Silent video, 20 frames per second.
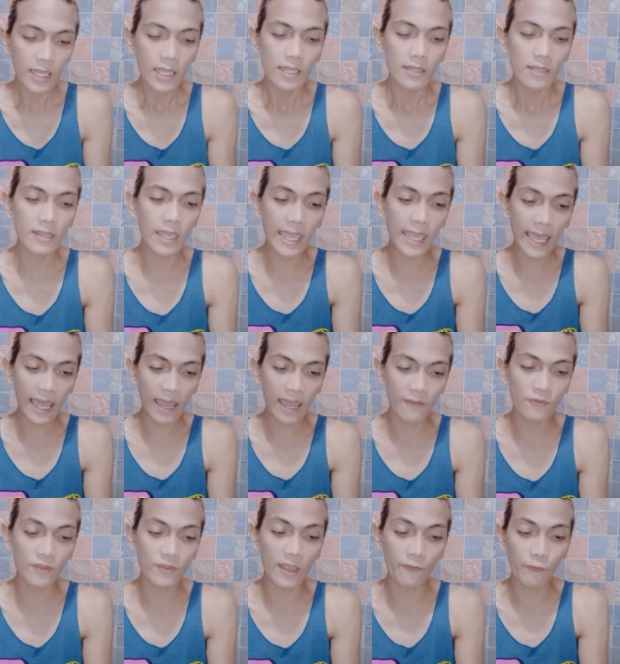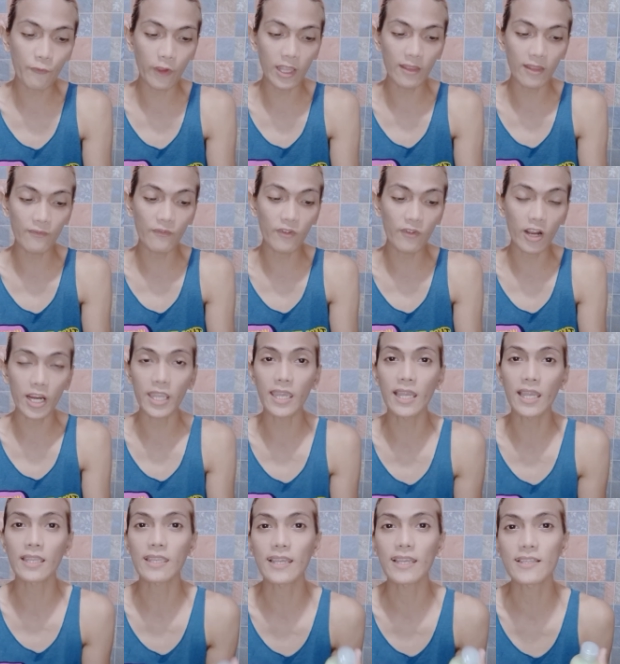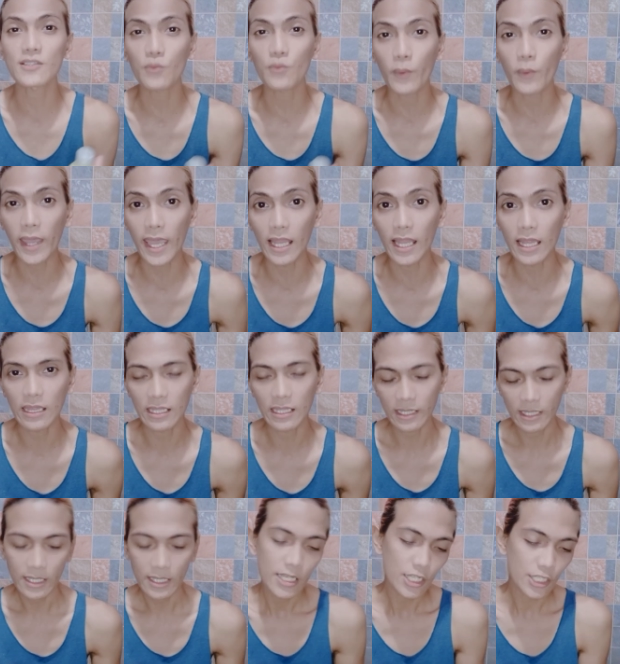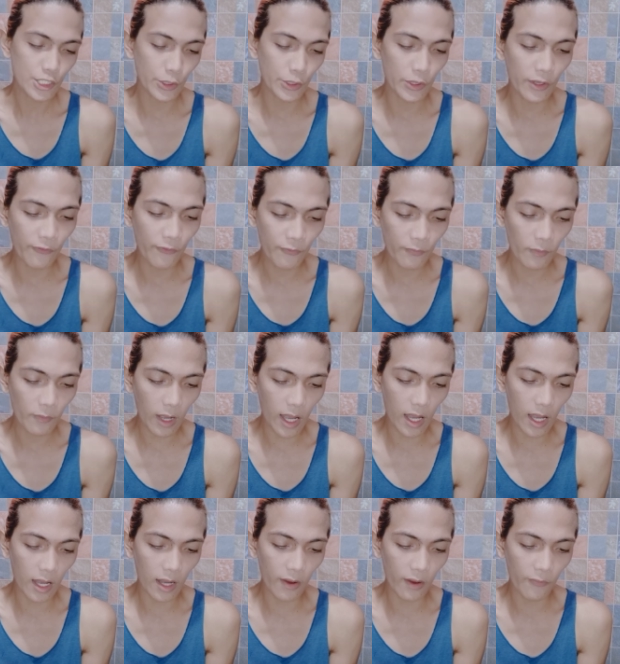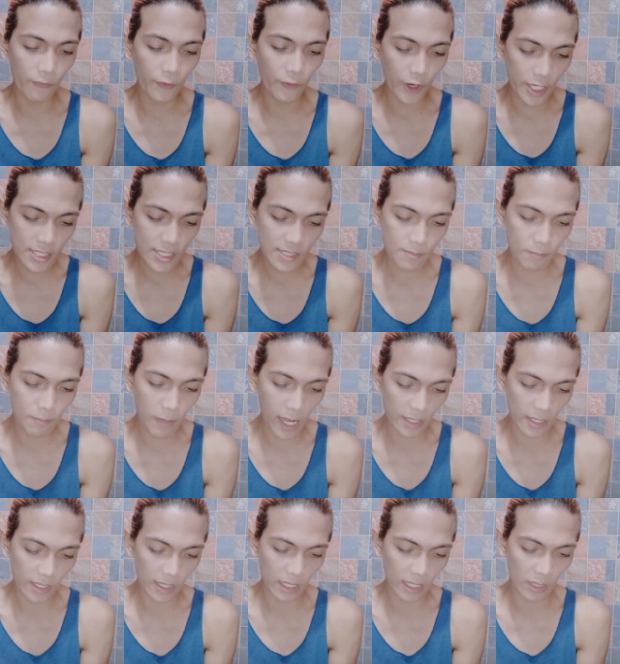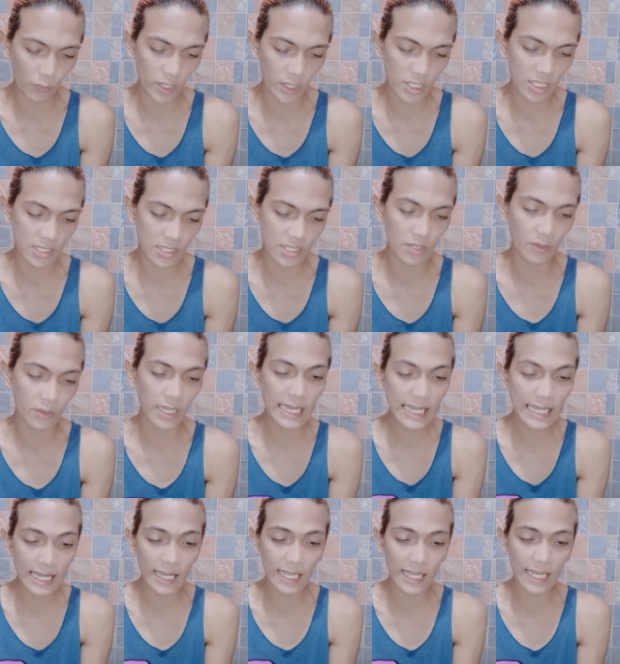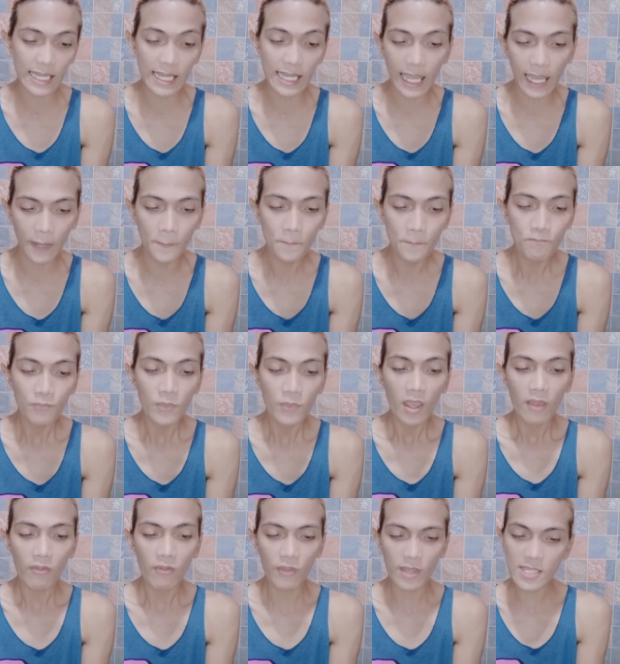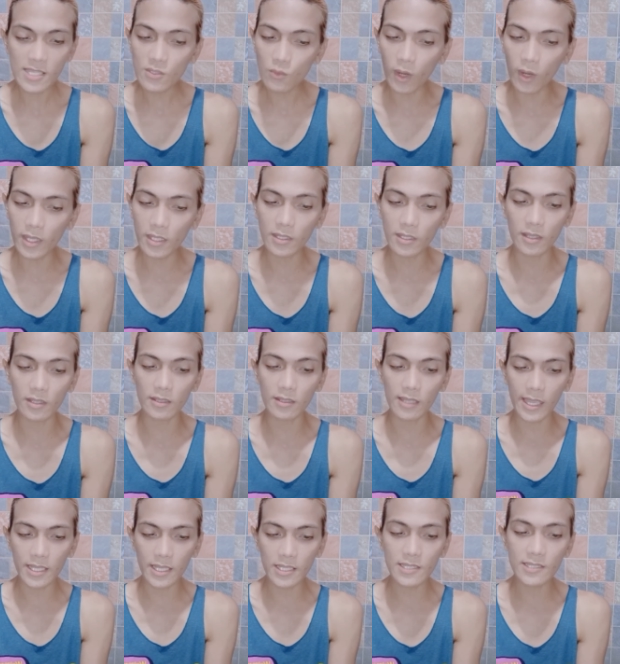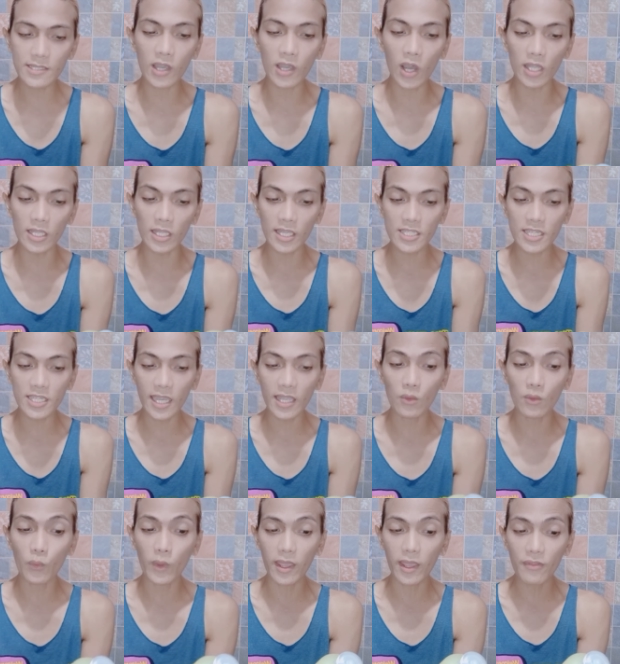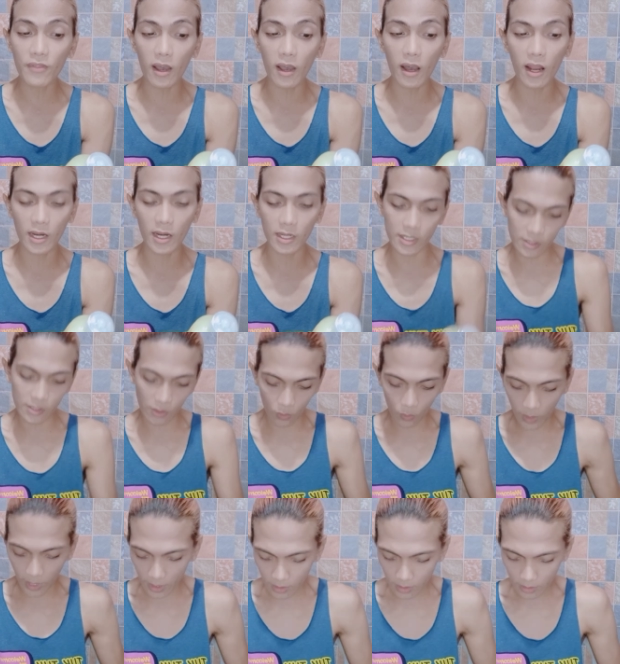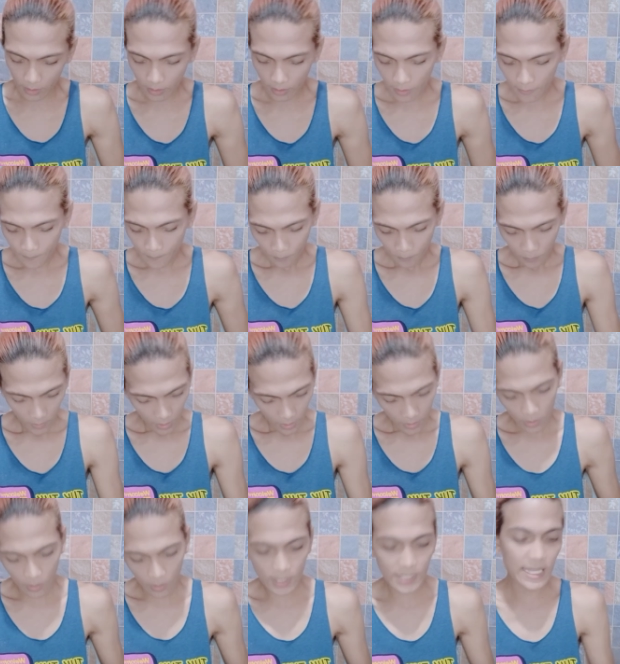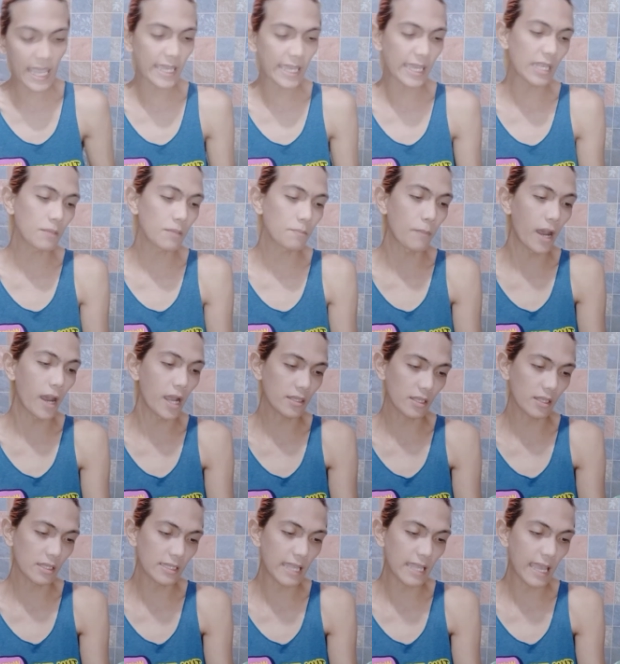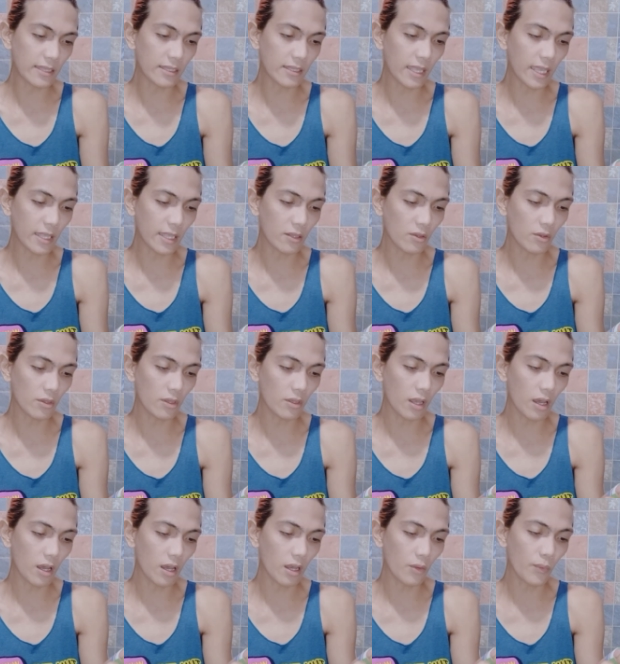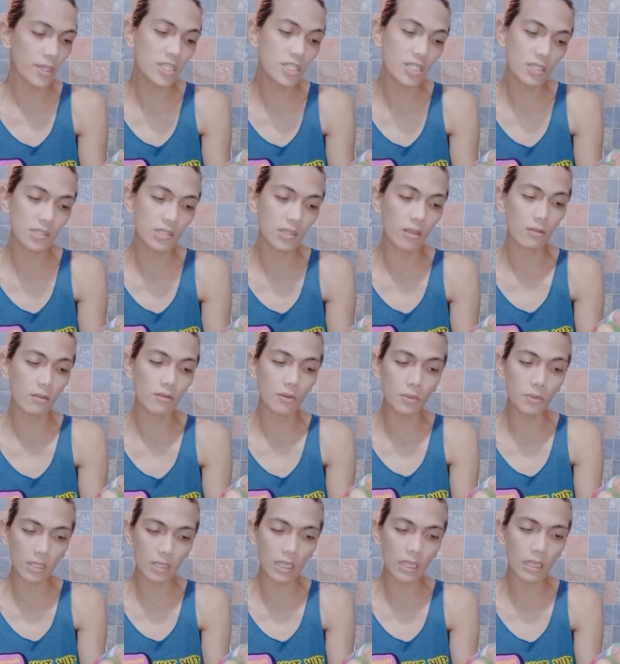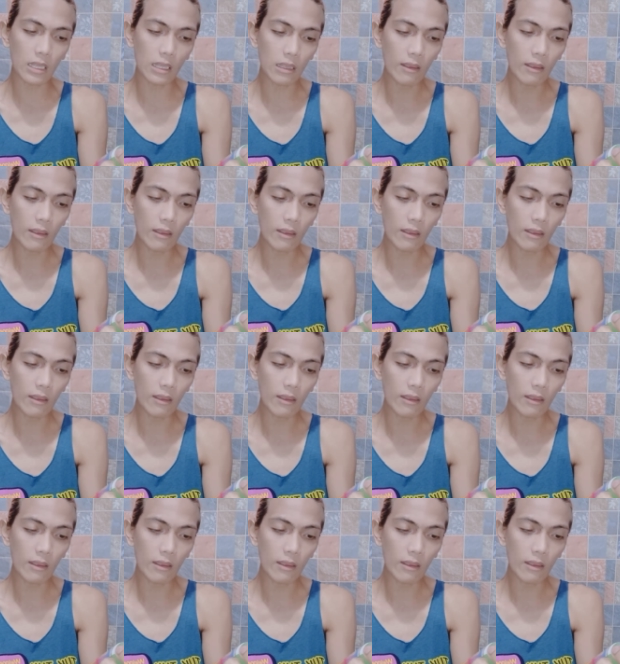they have different variant as well. So yung uh, first bottle, which is yung ilang-ilang, this one contains collagen with argan oil. Yung second bottle natin, uh, which is yung Tutti